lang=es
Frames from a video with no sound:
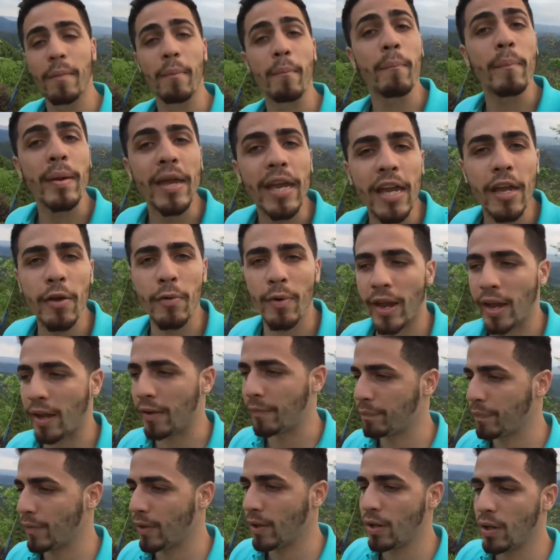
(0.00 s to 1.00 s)

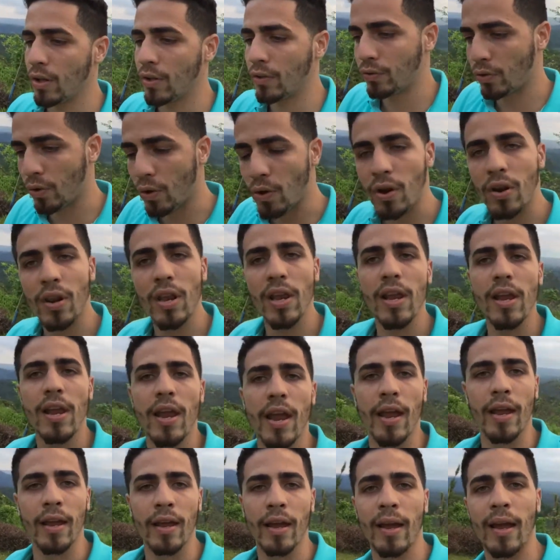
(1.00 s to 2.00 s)
vive,
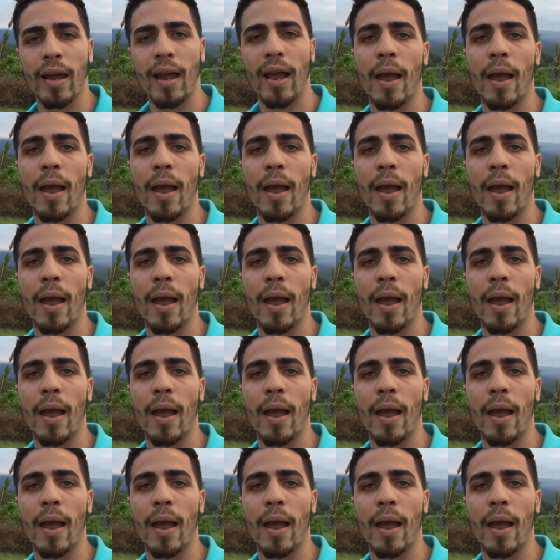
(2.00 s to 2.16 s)
sonríe,